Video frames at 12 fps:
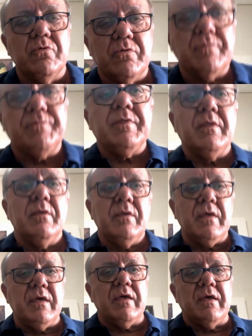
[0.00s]
Bruno.
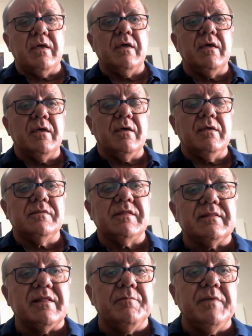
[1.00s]
É,
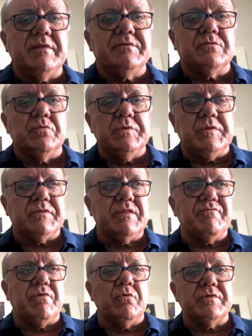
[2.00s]
exatamente, tudo isso que
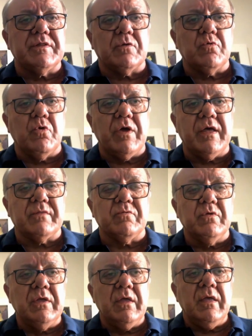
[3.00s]
você falou está
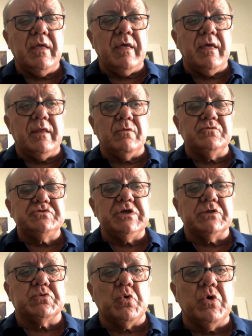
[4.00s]
correto. É, no
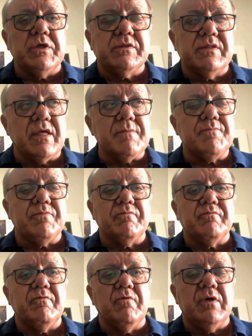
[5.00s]
dia 2, né,
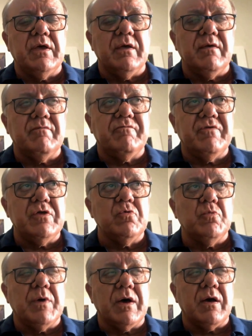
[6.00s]
é,
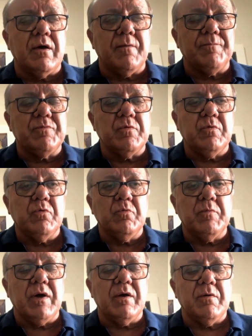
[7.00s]
veio uma,
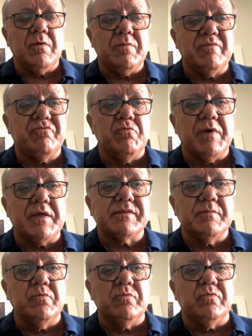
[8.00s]
uma, uma
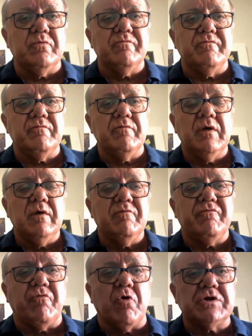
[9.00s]
fumaça muito
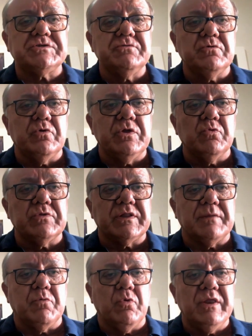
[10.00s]
forte
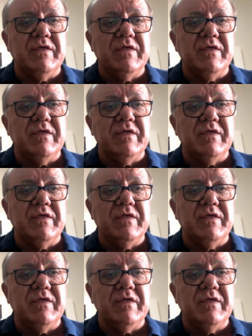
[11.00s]
oriunda da